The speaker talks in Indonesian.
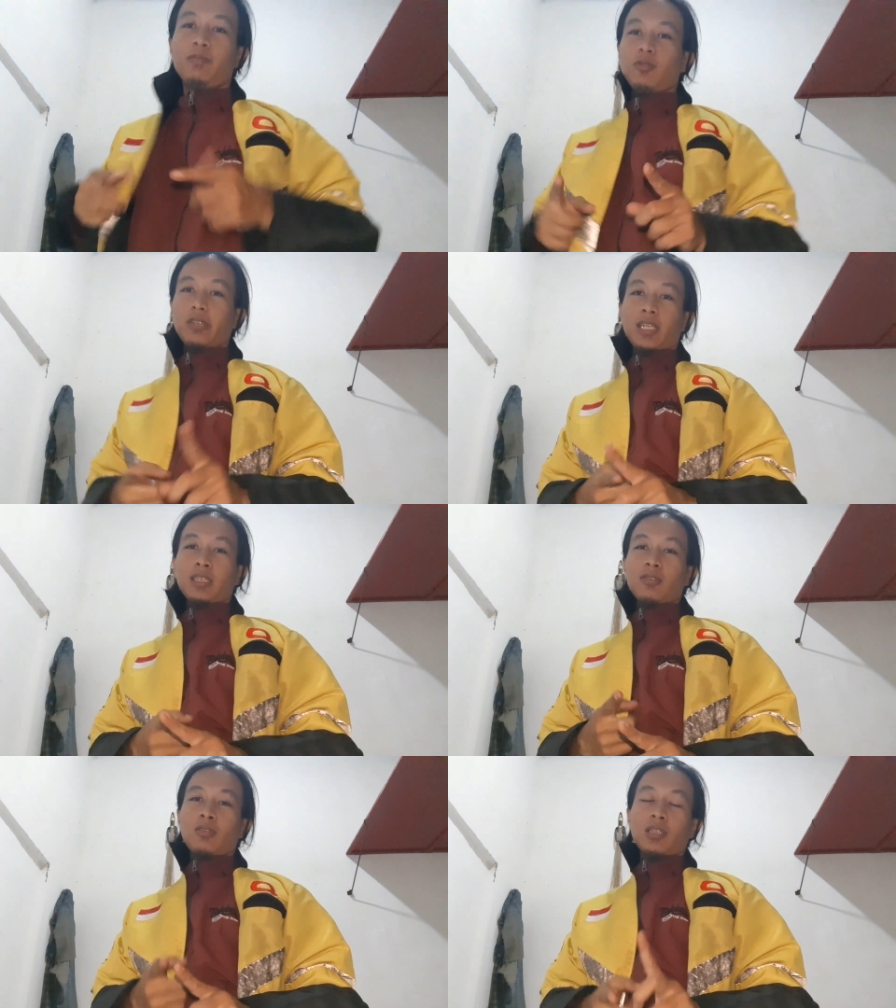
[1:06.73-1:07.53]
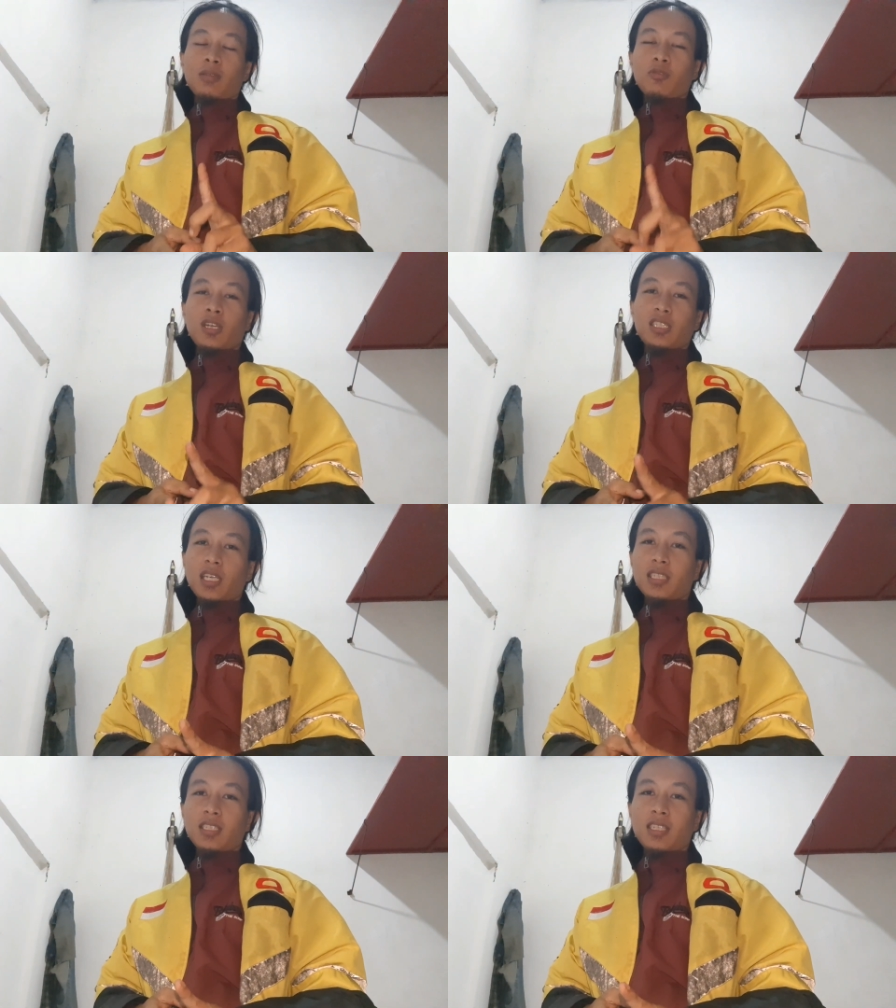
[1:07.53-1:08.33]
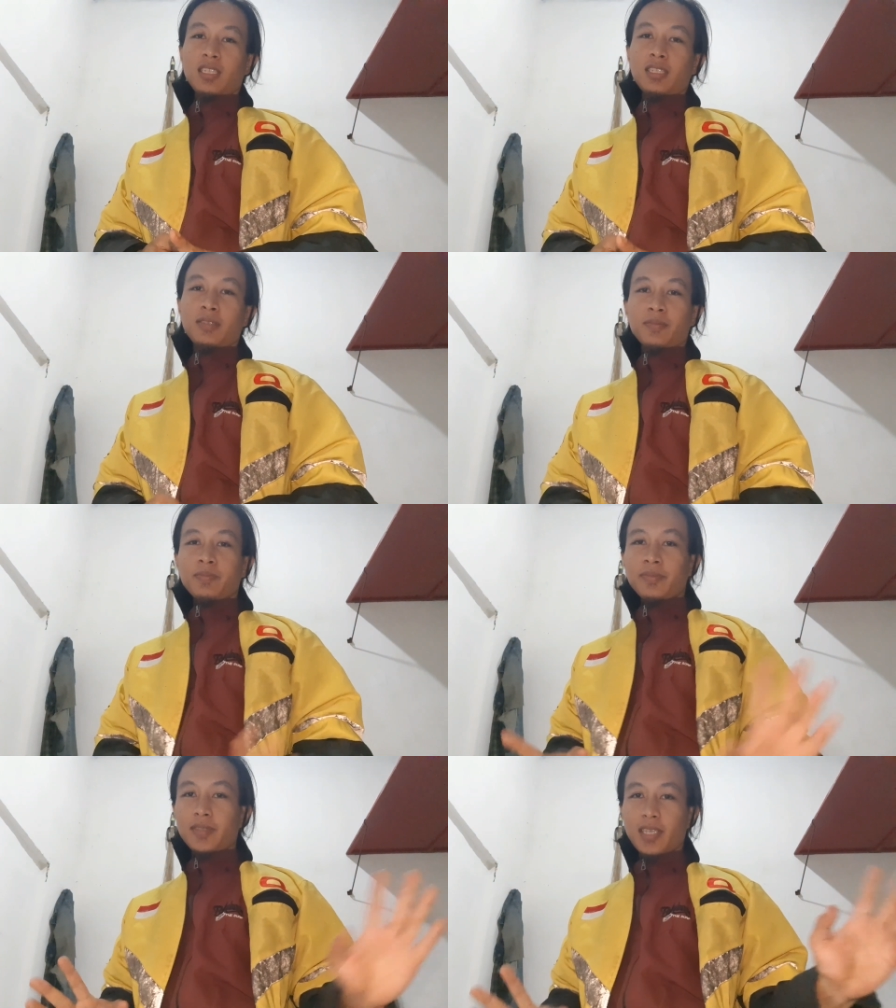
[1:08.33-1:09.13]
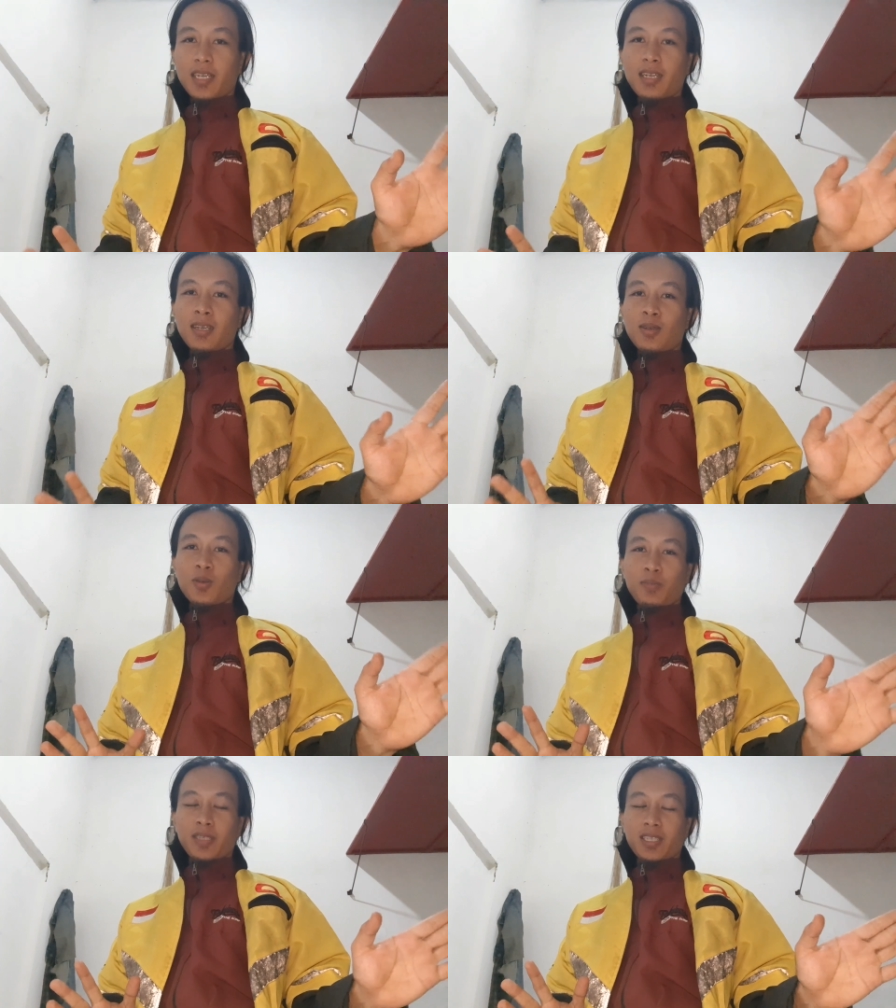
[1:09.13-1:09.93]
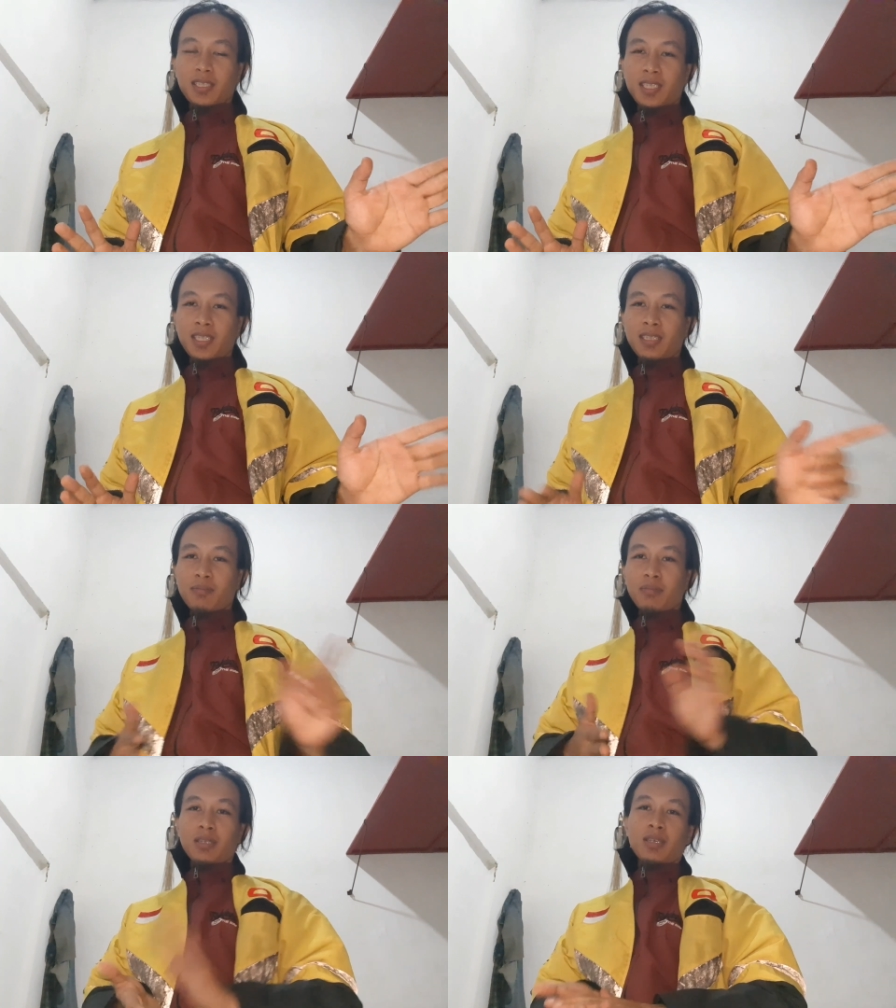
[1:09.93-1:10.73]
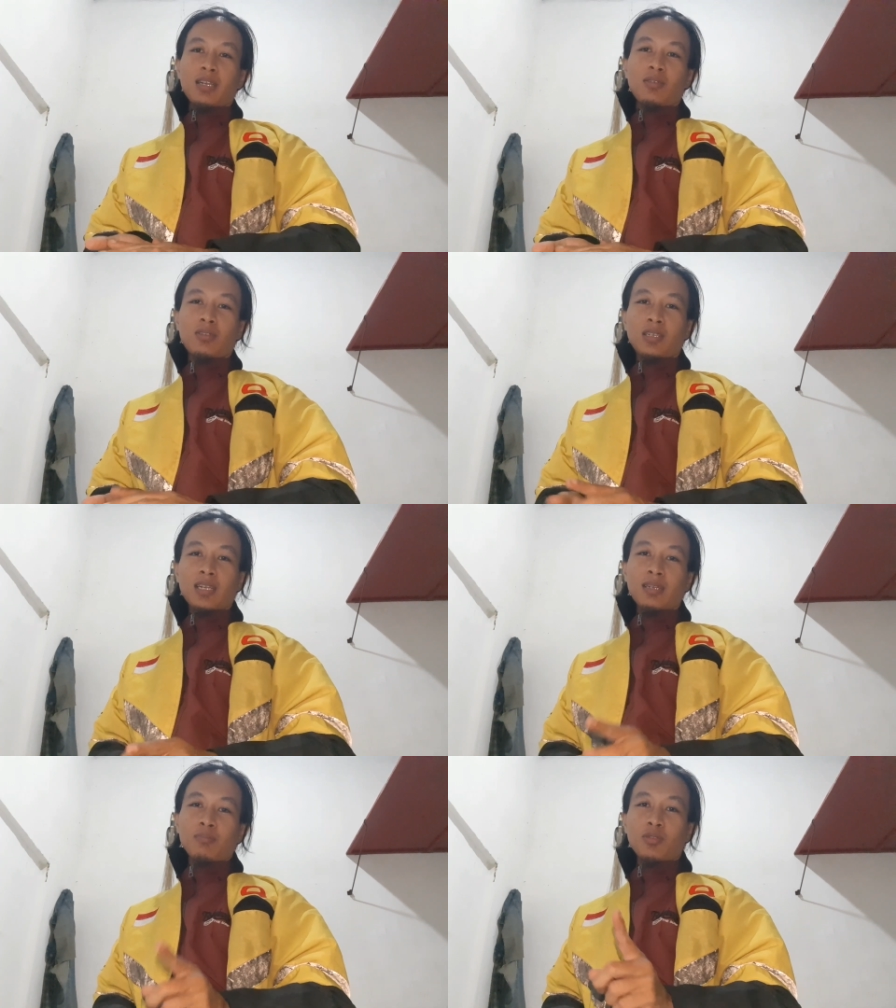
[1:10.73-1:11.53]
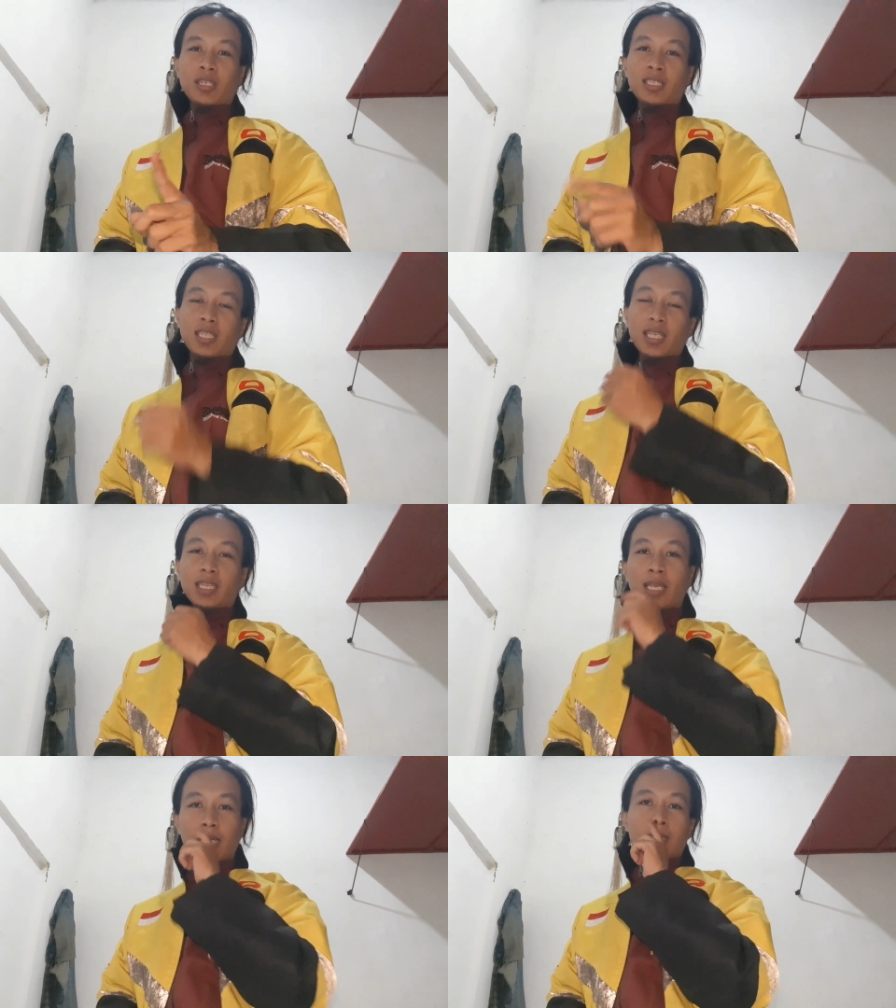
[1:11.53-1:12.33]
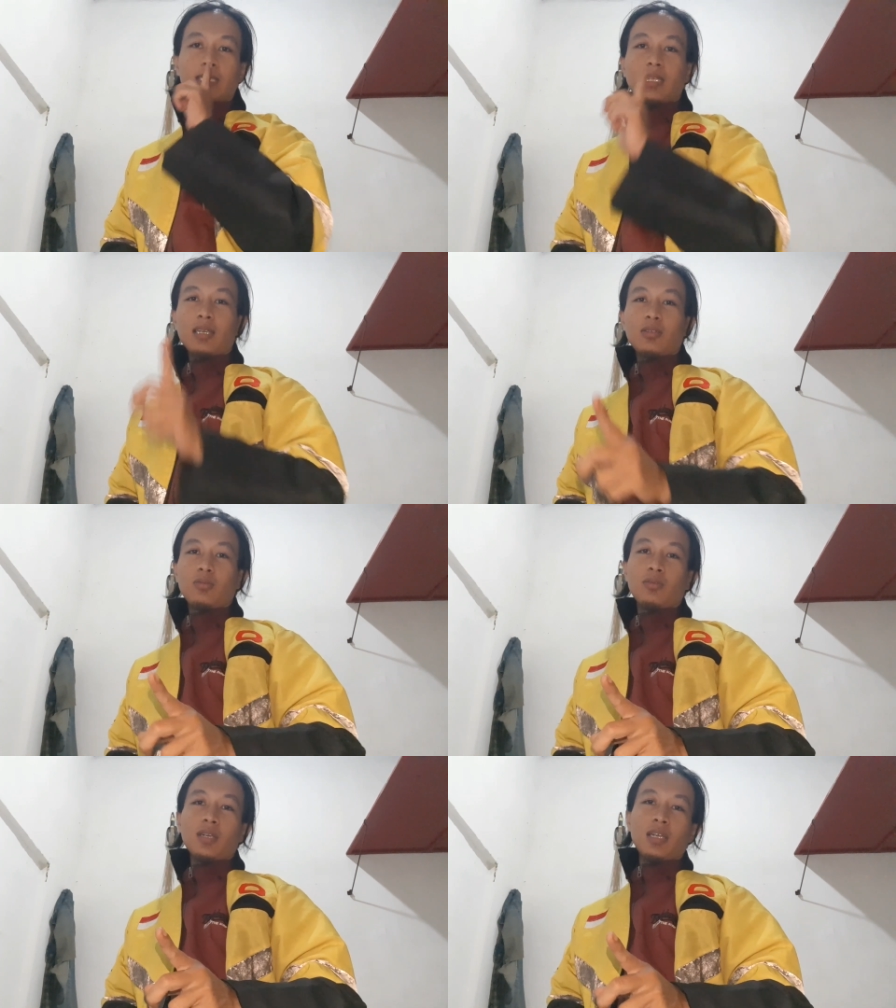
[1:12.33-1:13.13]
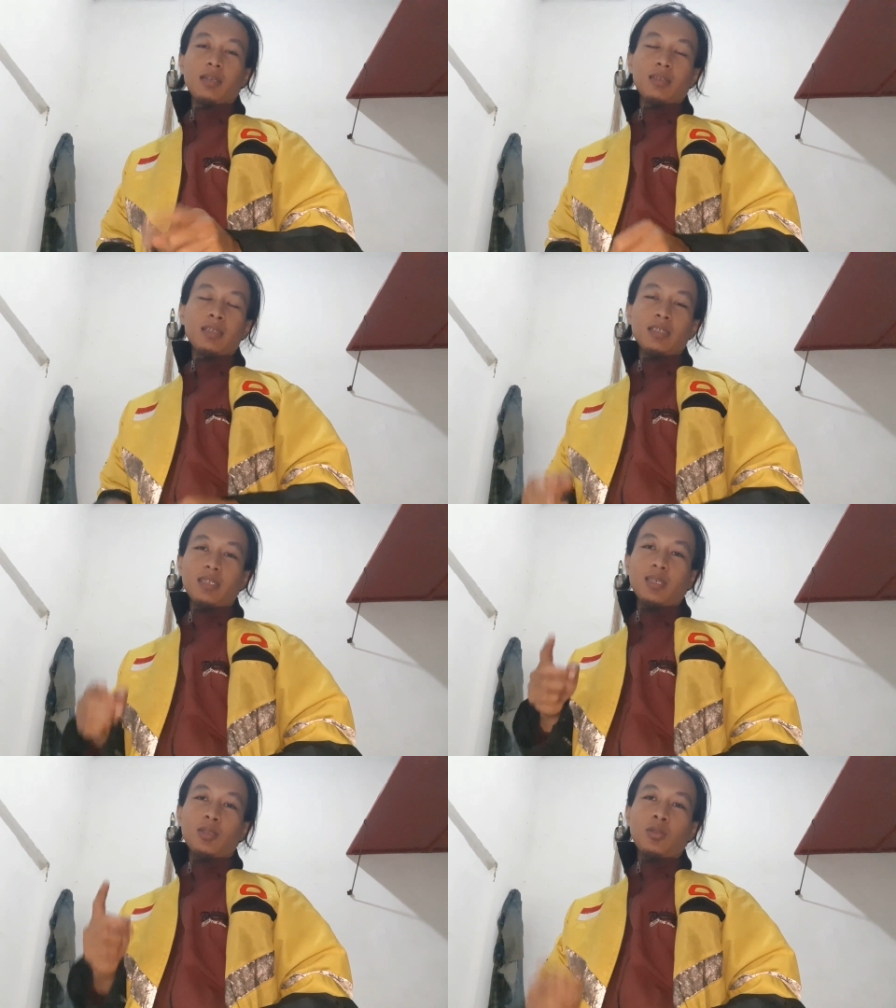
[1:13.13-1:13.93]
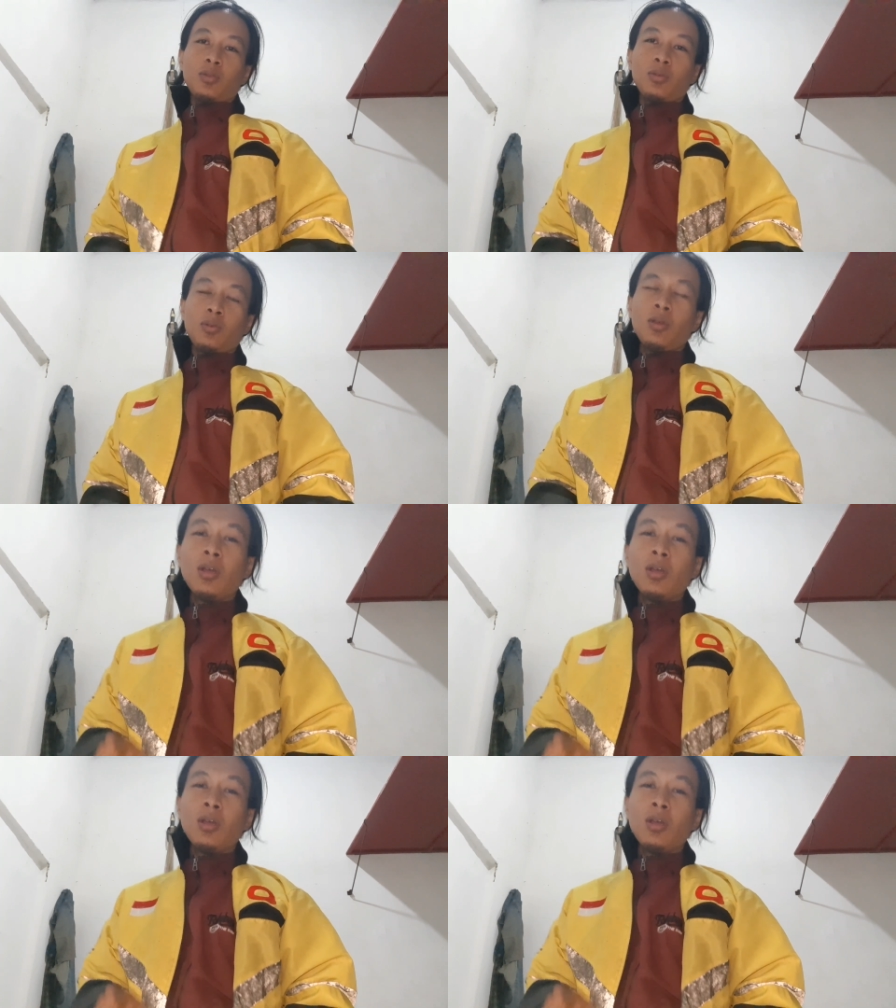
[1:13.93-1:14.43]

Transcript: mungkin kok ketemu kanca nih nang kana ngopi kisit nembe ana orderan mungkin sekitar setengah dua itu